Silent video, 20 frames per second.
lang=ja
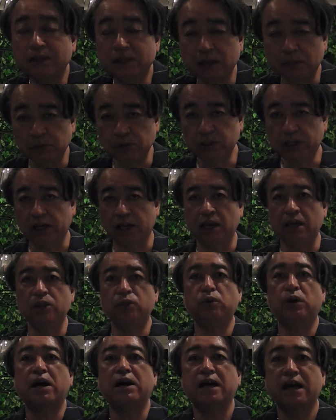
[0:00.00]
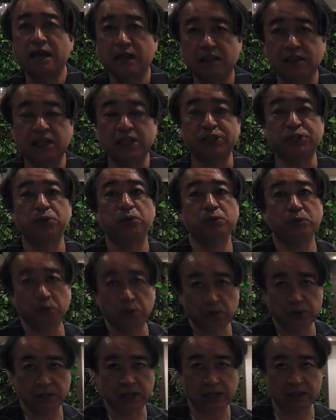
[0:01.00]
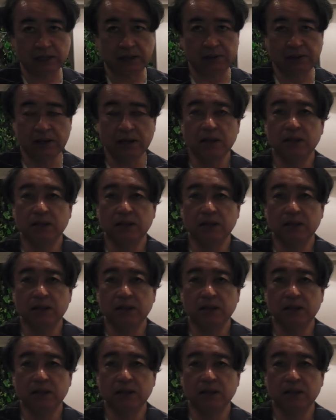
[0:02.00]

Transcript: がった分だけヘッドが返ってショートゴロになった